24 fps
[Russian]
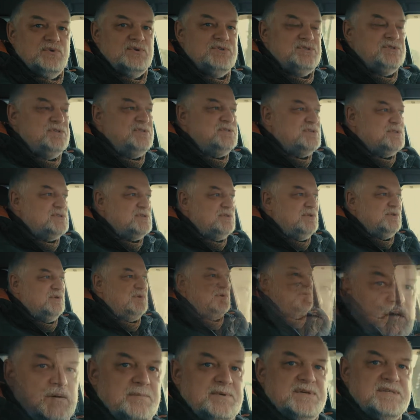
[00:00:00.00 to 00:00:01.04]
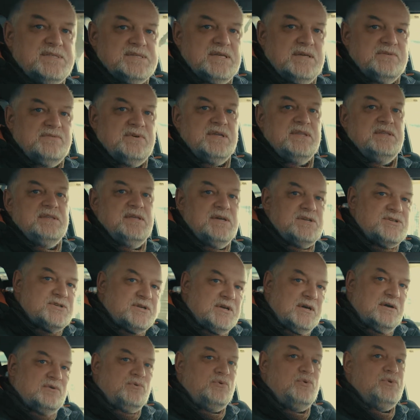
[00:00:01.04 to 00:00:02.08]
очень тяжело обрисовать даже
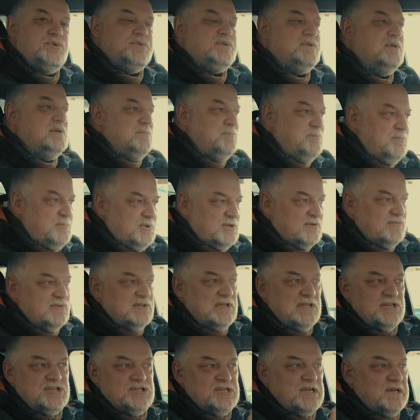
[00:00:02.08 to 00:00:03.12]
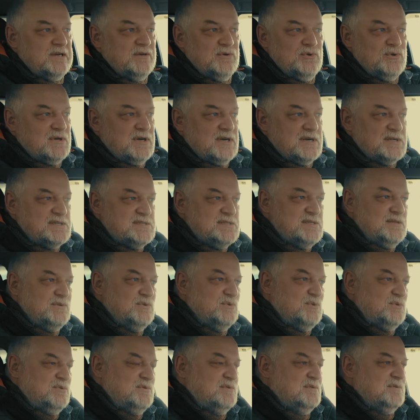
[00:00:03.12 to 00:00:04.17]
какую-то первоначальную
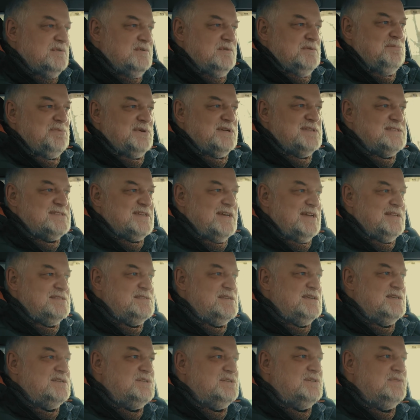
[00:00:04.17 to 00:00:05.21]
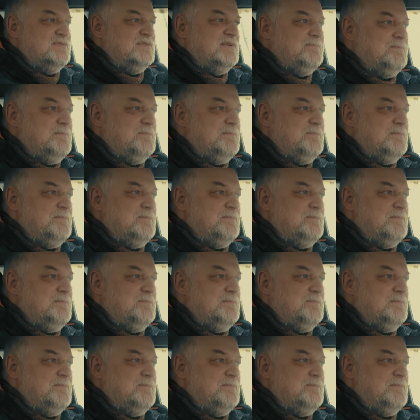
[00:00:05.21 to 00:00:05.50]
картину э, происходящего.